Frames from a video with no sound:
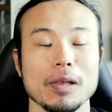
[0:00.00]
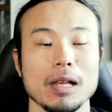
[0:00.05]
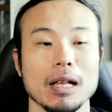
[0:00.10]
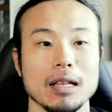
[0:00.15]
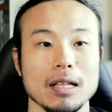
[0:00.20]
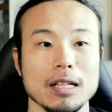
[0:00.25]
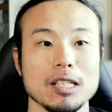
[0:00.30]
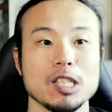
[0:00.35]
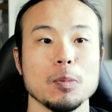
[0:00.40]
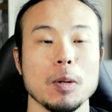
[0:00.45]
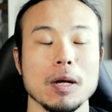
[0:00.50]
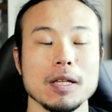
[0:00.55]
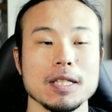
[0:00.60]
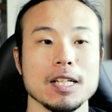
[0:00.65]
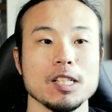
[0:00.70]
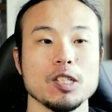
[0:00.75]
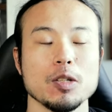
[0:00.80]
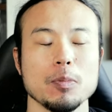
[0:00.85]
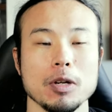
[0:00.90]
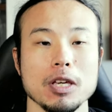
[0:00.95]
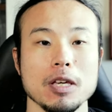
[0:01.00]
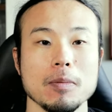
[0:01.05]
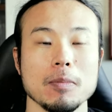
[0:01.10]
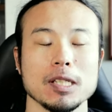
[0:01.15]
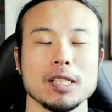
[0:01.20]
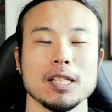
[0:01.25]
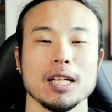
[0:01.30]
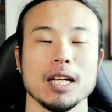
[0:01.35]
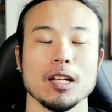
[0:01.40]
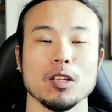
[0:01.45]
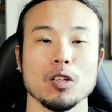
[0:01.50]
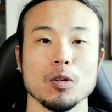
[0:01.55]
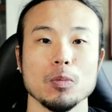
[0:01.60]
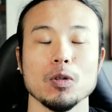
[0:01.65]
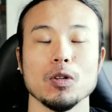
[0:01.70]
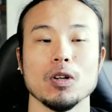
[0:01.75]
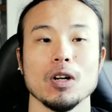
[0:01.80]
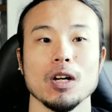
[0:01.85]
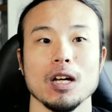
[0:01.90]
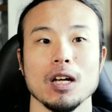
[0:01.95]
で、一番最初にも言いましたけれど
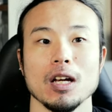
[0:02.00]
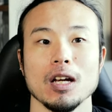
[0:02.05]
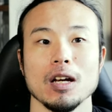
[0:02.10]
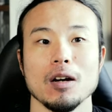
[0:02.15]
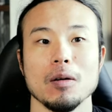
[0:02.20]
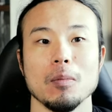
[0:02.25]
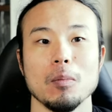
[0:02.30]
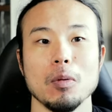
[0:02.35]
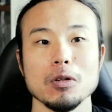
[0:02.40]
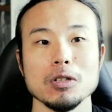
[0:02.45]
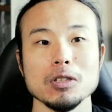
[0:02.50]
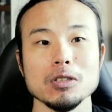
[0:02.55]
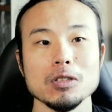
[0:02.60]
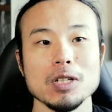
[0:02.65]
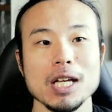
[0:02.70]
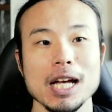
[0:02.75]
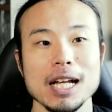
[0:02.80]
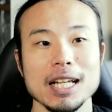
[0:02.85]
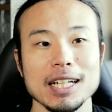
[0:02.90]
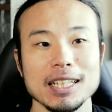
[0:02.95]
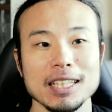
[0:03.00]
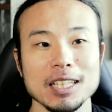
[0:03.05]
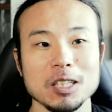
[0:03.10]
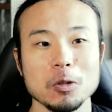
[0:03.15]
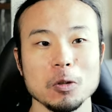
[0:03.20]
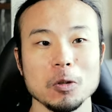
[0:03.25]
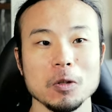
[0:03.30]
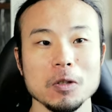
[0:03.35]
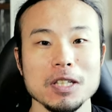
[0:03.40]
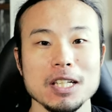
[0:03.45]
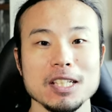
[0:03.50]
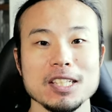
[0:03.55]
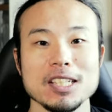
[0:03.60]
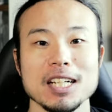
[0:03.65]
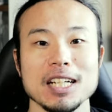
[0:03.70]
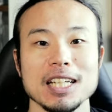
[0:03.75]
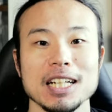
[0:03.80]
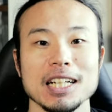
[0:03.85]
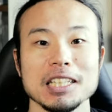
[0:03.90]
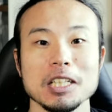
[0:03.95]
も、僕のやり方と同じ
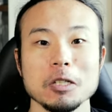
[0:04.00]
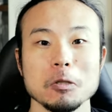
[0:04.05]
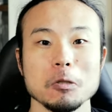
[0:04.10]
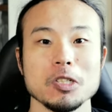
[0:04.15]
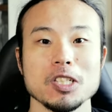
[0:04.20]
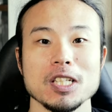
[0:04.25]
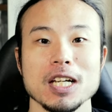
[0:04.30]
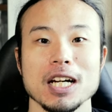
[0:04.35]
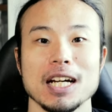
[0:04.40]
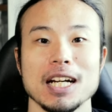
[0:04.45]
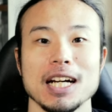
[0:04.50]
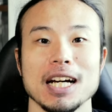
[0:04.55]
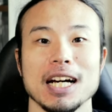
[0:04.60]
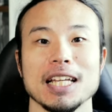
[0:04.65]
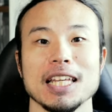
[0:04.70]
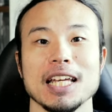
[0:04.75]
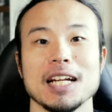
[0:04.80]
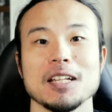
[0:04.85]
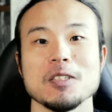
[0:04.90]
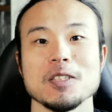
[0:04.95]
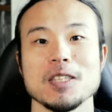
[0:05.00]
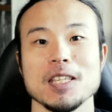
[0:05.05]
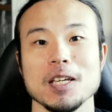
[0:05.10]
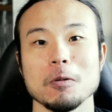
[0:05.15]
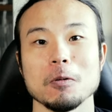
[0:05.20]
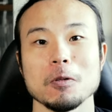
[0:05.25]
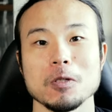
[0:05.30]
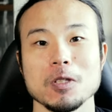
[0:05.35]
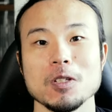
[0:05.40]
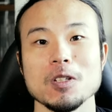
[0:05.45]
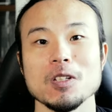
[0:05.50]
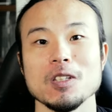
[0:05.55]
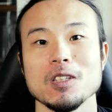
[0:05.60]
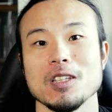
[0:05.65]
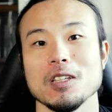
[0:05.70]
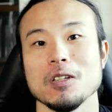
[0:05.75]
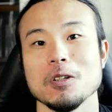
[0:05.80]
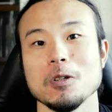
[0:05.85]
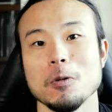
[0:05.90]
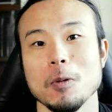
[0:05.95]
やり方をしたから必ず成功するっ
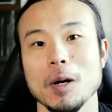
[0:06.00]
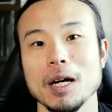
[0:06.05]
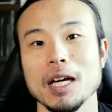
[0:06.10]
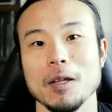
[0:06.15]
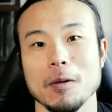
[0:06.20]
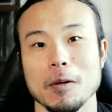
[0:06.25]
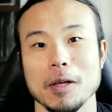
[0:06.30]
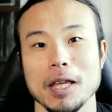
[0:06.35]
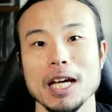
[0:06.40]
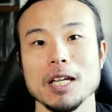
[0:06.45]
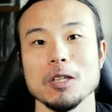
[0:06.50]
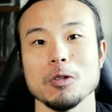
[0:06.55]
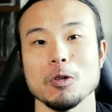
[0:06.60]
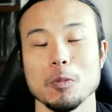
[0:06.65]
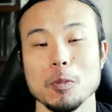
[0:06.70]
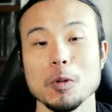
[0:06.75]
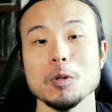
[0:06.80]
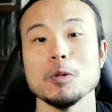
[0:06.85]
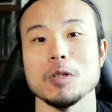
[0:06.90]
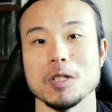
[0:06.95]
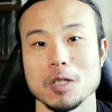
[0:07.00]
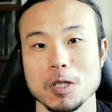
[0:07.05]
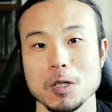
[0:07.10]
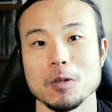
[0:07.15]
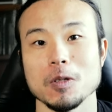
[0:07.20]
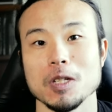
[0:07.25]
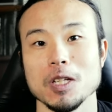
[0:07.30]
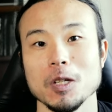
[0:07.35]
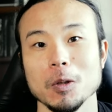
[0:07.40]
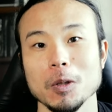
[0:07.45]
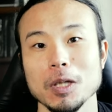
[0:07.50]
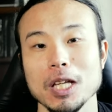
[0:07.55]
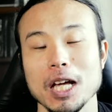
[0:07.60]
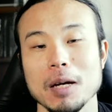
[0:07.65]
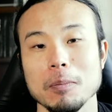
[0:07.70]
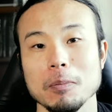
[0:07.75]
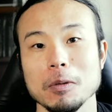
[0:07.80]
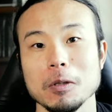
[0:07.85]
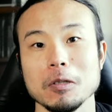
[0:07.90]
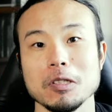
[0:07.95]
ていうわけではないと思うんですよ。いろんな
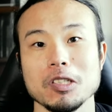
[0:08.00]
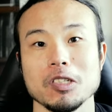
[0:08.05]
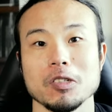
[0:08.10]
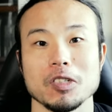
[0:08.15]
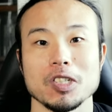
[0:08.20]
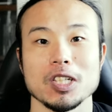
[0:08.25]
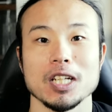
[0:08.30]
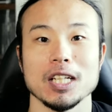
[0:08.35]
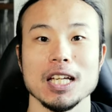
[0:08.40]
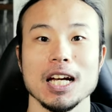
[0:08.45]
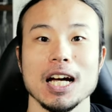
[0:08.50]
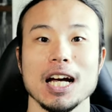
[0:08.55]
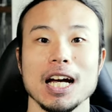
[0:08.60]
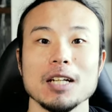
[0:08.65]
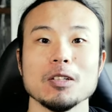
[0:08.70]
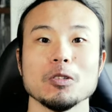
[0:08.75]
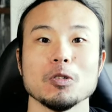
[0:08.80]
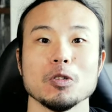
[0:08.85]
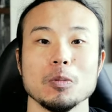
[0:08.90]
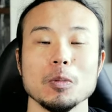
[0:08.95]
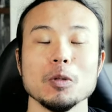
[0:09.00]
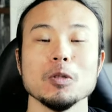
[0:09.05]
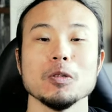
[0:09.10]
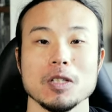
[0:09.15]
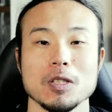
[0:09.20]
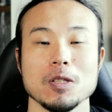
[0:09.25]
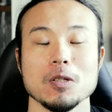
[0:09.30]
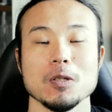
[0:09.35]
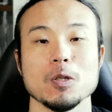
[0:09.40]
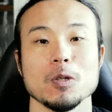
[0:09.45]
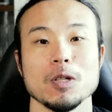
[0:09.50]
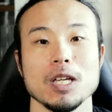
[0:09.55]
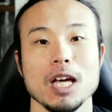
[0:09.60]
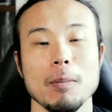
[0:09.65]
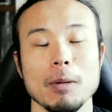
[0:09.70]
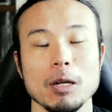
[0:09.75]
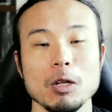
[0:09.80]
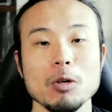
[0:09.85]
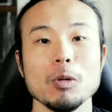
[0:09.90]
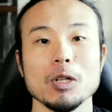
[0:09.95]
アプローチの仕方があると思うんです。
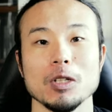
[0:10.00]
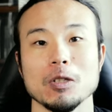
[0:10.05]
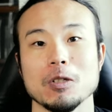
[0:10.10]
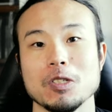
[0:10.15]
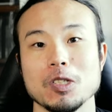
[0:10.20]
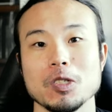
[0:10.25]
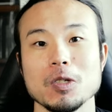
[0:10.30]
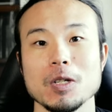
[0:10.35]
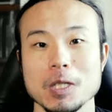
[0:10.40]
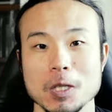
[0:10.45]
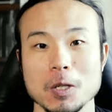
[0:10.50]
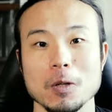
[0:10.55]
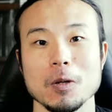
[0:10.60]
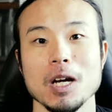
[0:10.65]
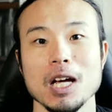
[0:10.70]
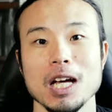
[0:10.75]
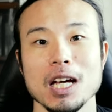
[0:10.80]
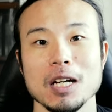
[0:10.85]
山登りと一緒ですよ。